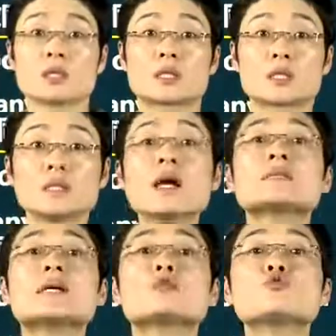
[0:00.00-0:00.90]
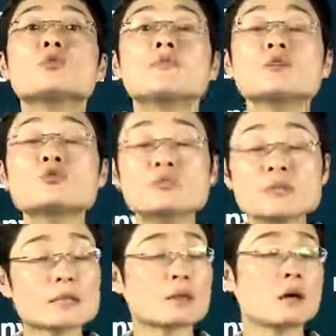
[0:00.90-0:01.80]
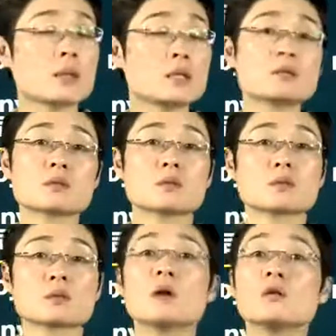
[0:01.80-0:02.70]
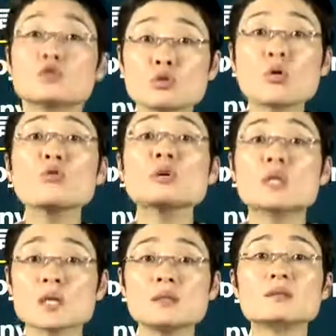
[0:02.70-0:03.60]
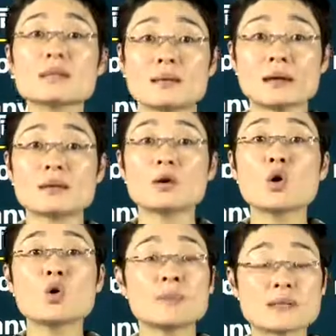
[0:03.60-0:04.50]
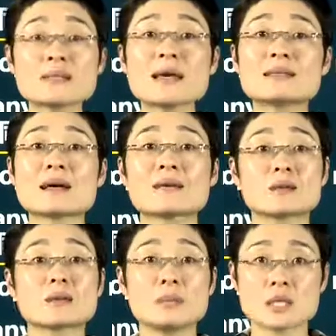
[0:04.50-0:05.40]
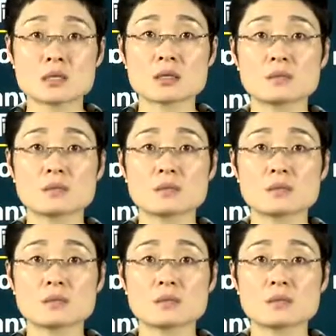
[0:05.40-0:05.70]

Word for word: 只要在作文中见到名词，都可以在它的后面再加一个名词。